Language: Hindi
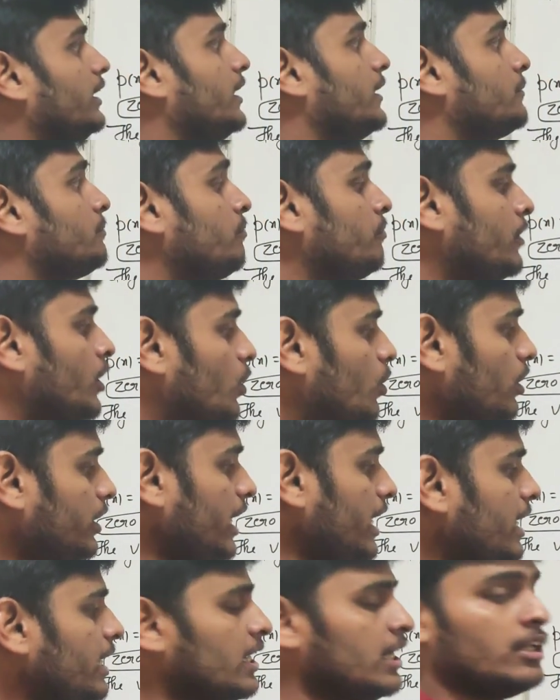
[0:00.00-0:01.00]
है ये
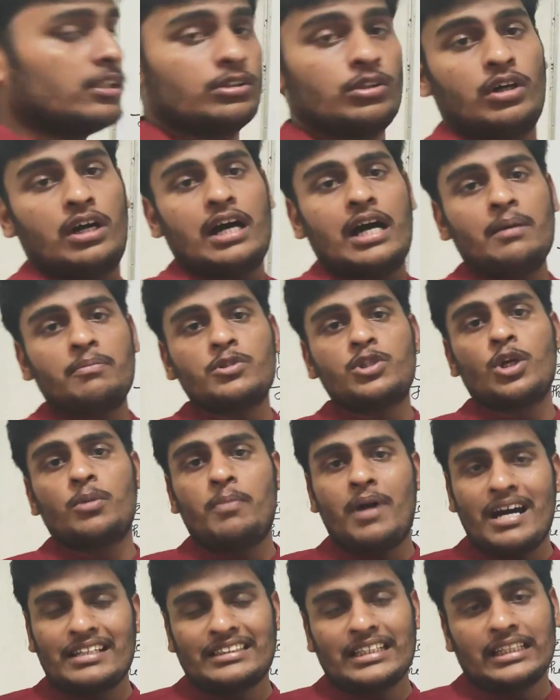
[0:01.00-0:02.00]
ओके तो अब
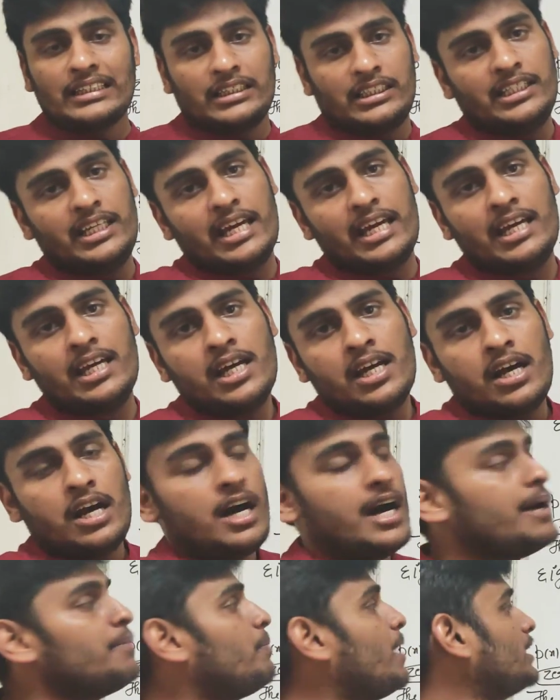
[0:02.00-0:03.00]
जो बात आती है अब